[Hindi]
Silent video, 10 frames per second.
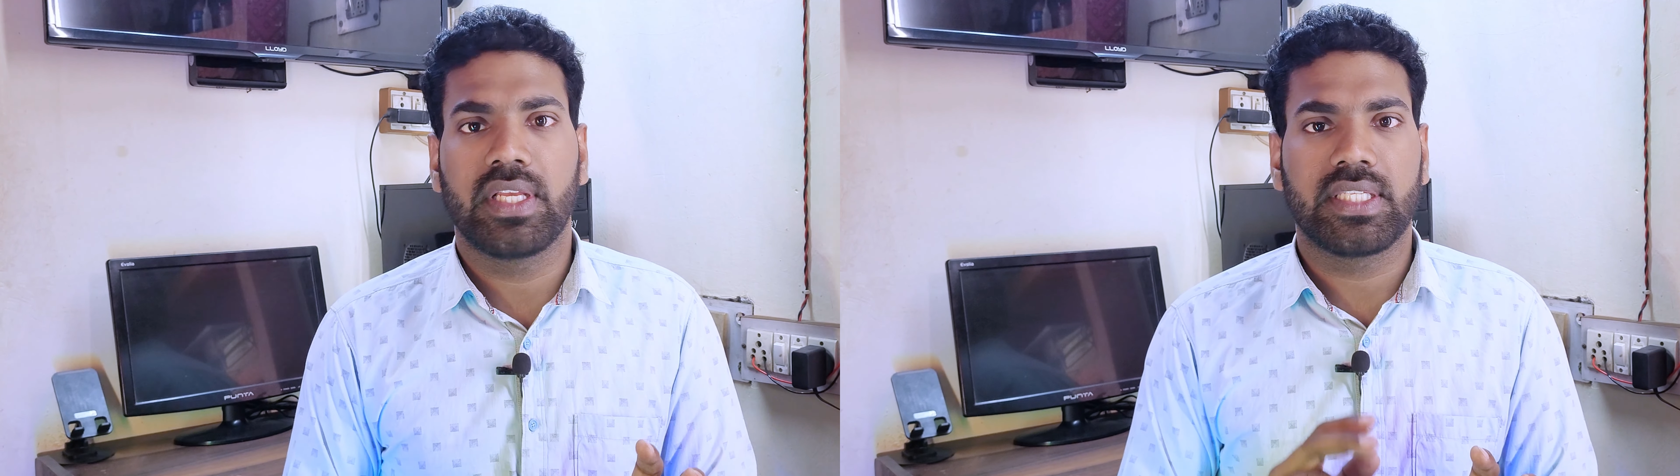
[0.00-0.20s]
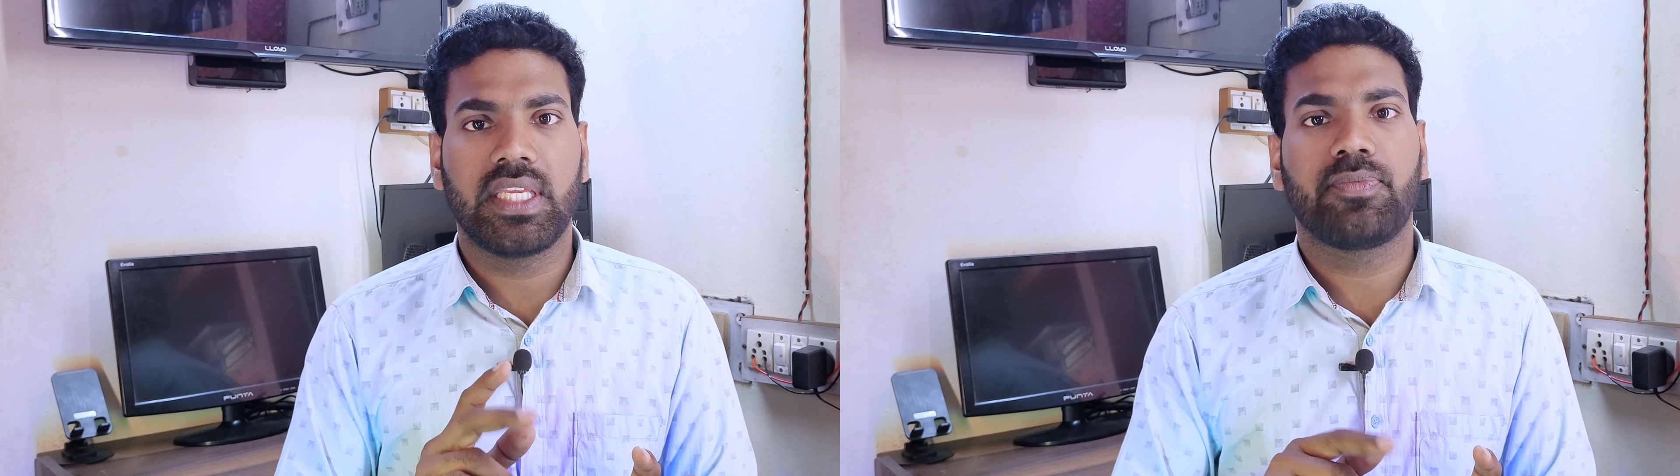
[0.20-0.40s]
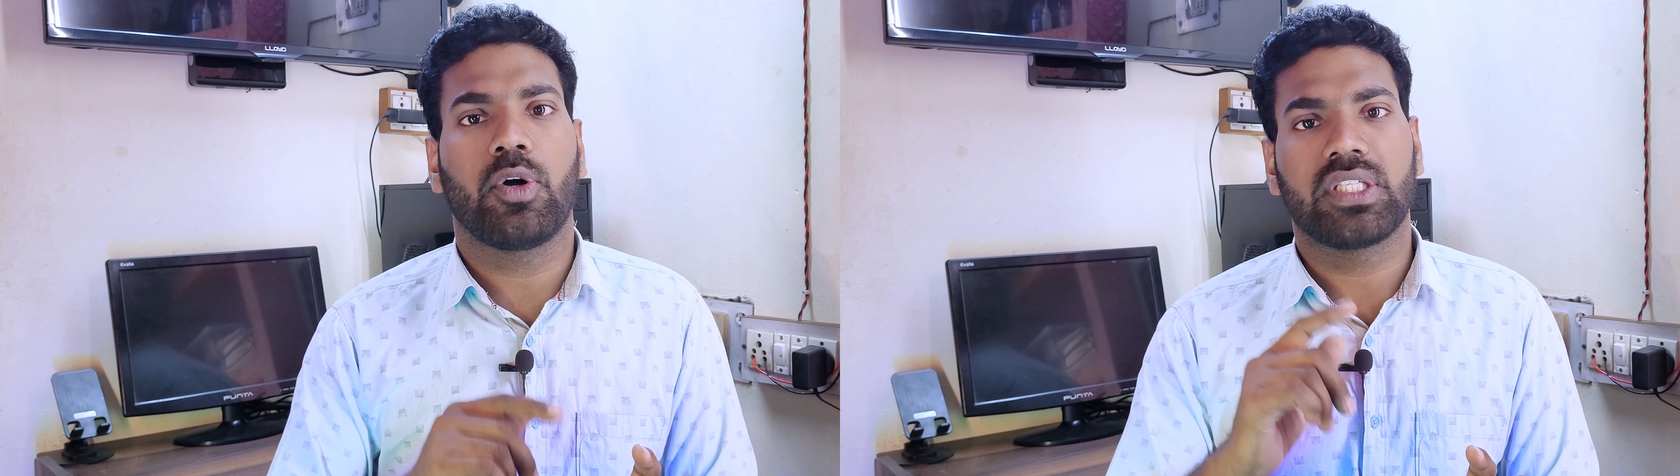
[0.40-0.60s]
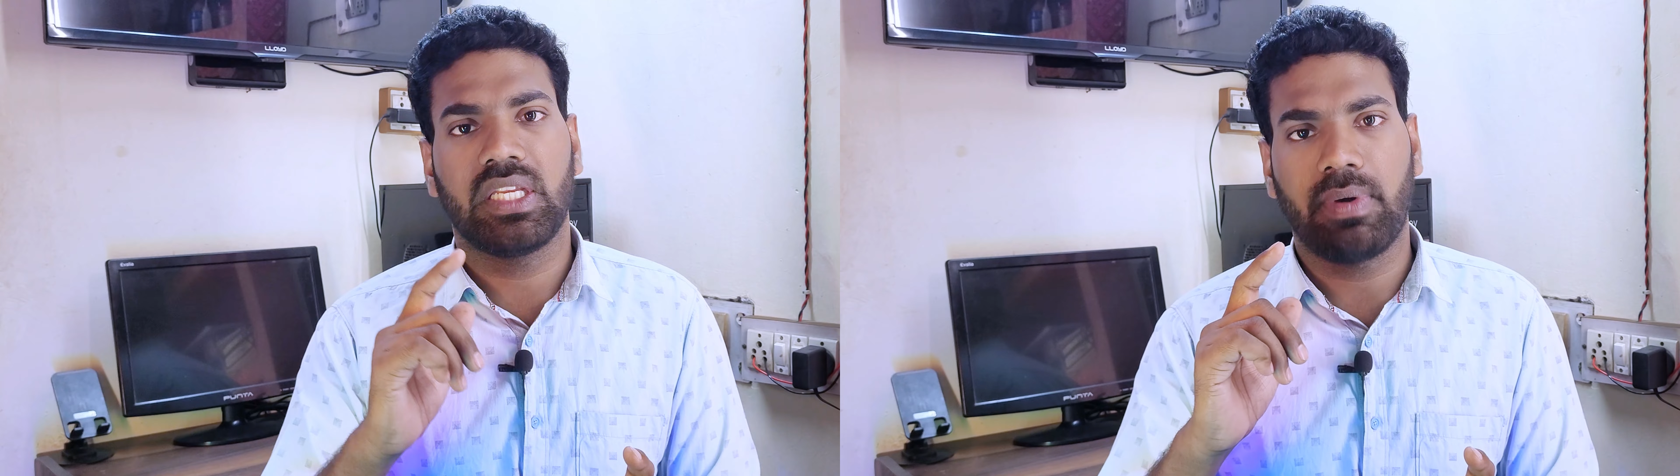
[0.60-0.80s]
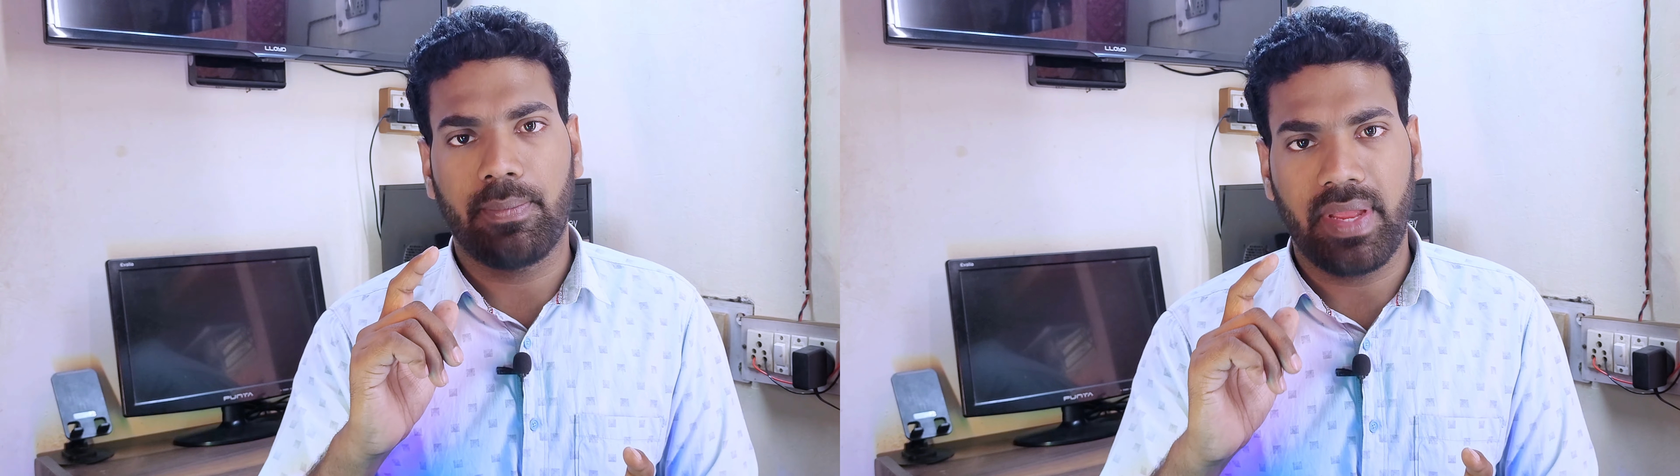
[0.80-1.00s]
सिर्फ और
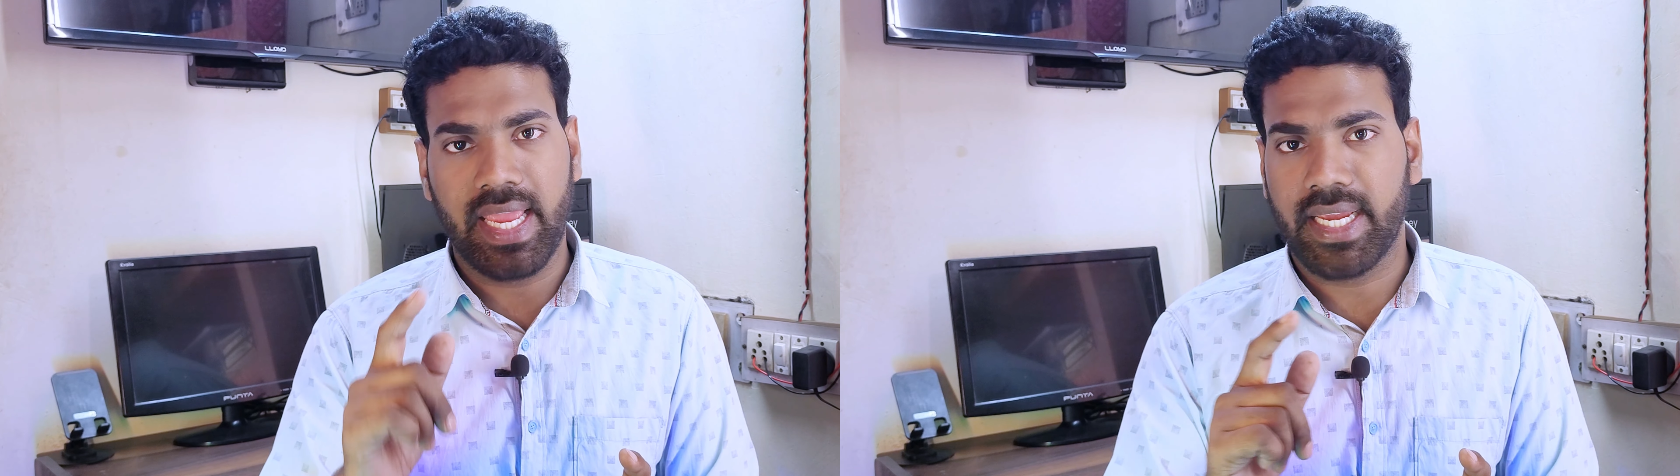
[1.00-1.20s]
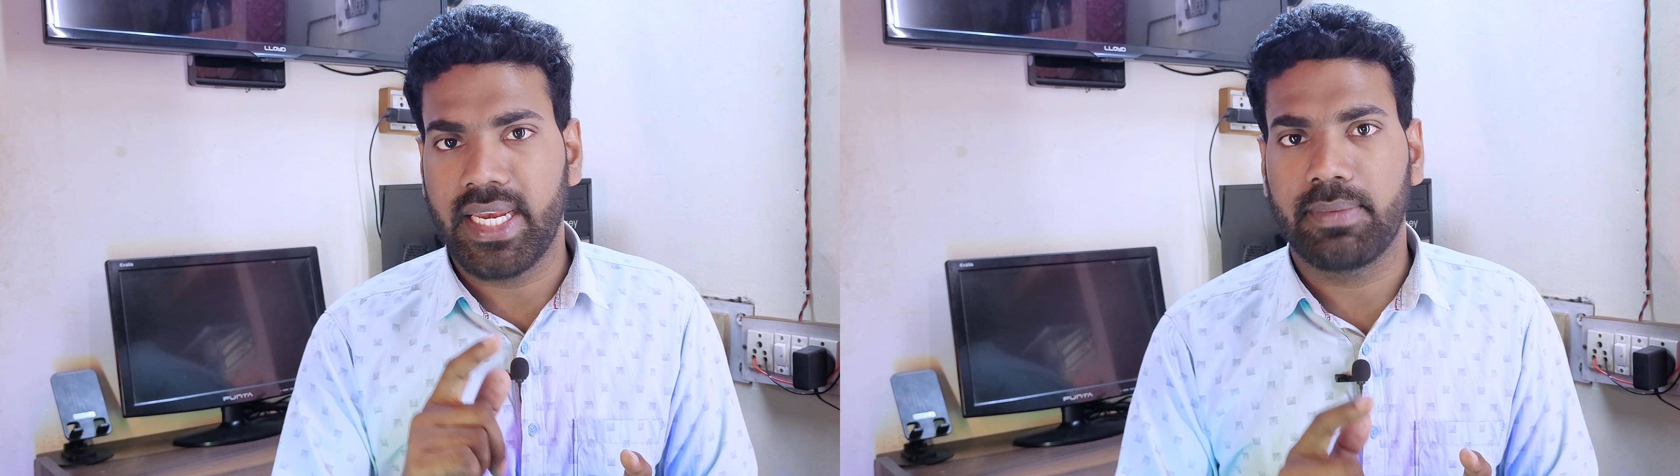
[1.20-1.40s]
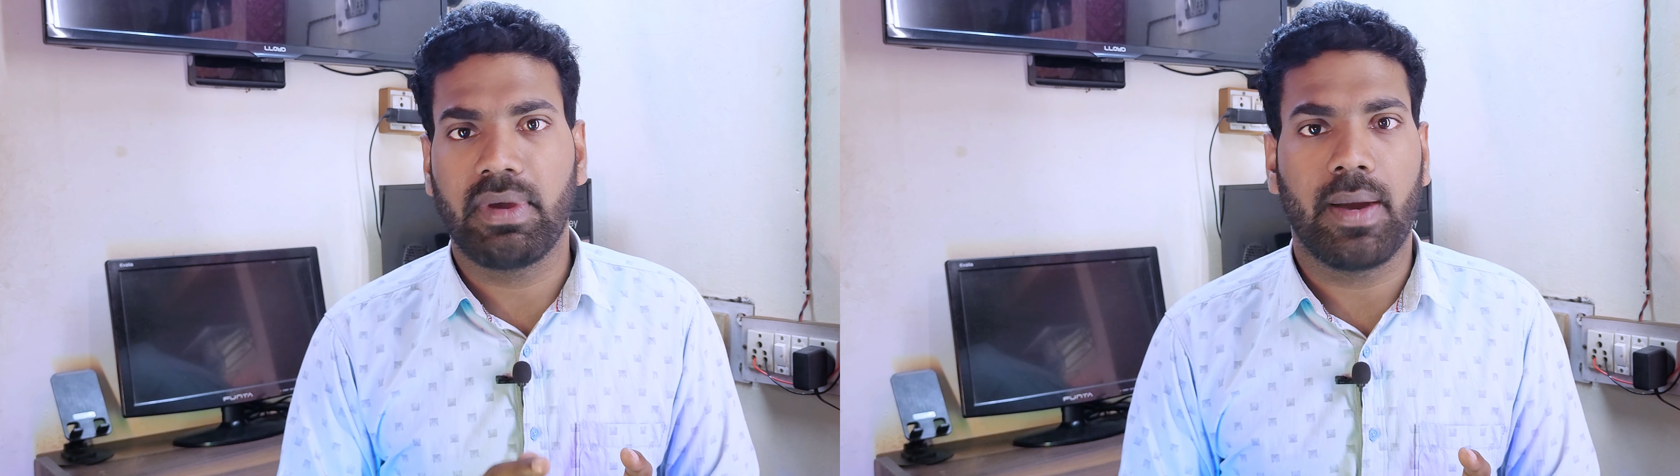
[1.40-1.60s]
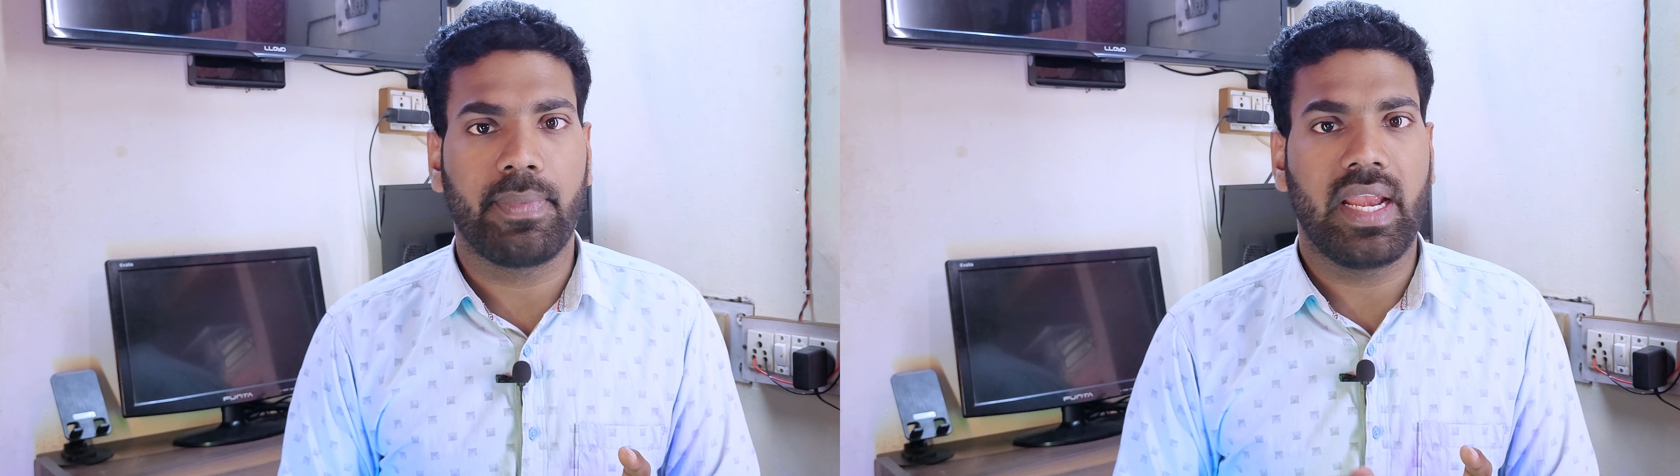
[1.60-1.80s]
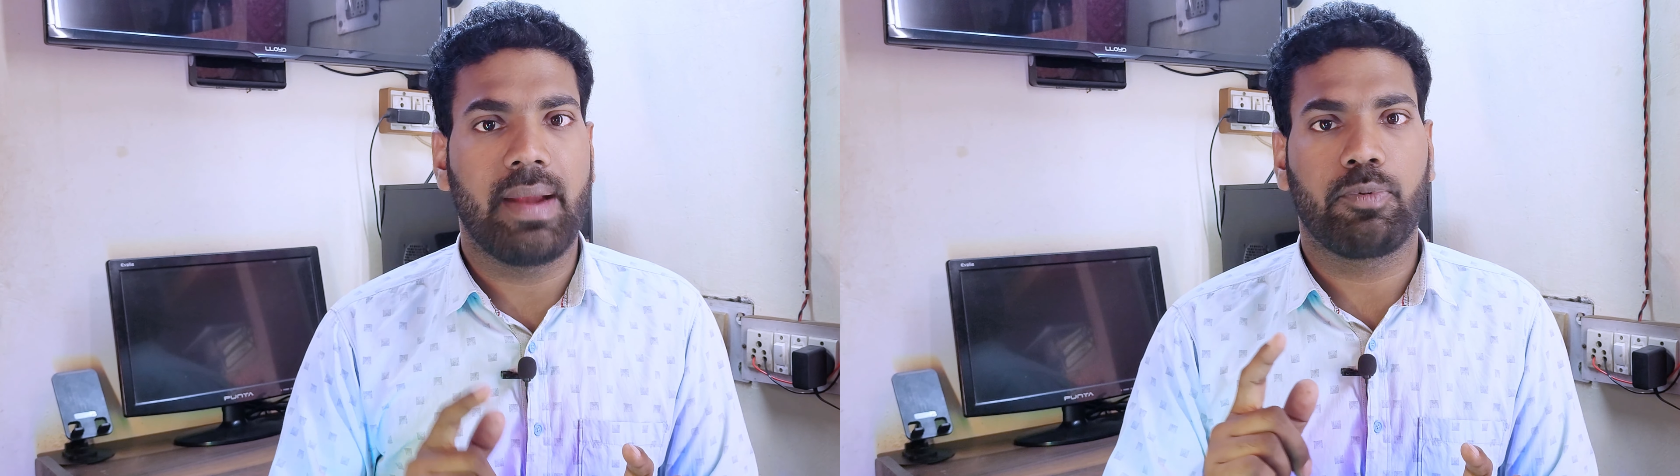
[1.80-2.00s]
सिर्फ आप एक क्लिक में
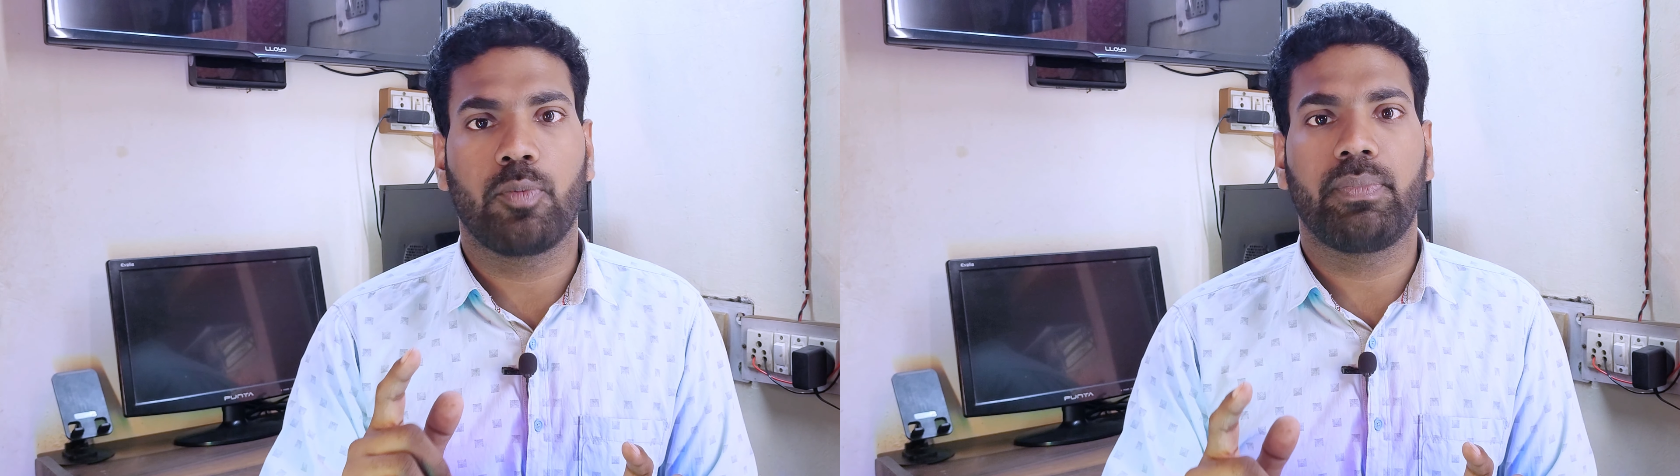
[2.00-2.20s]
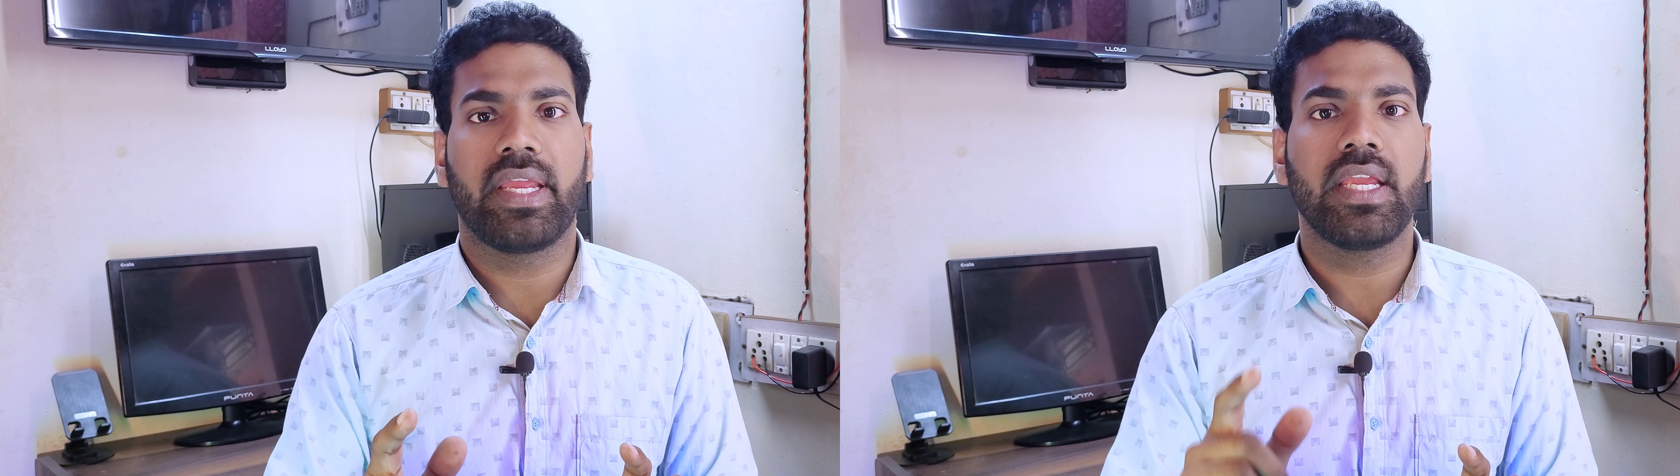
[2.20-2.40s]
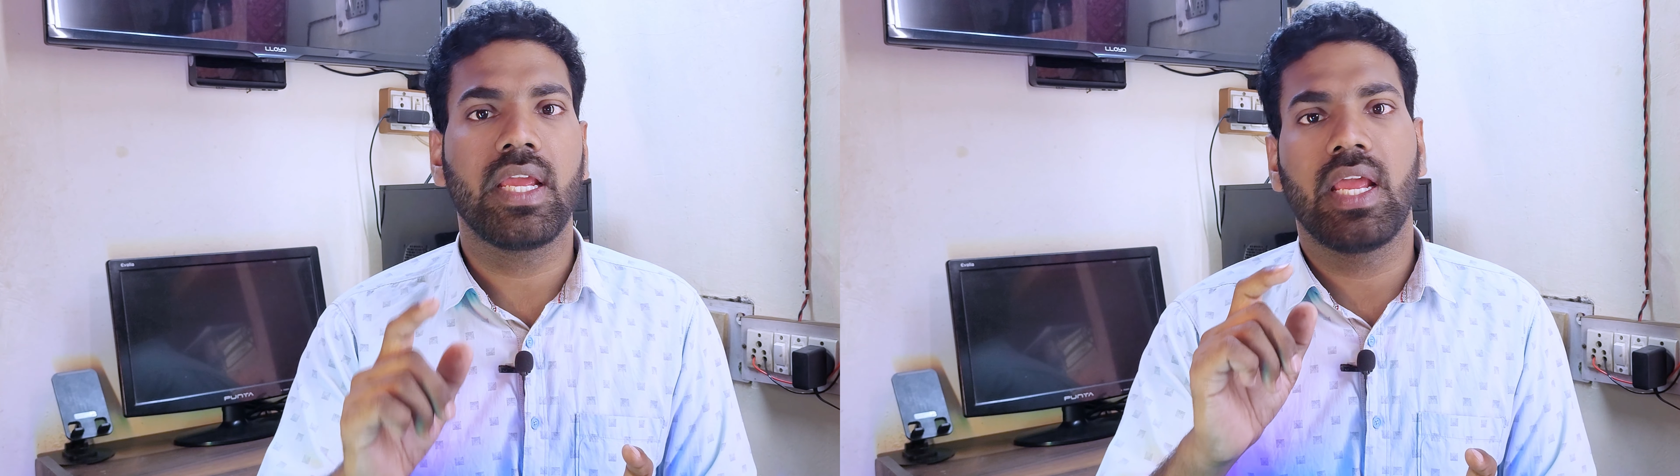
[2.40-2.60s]
अपने लैपटॉप में ही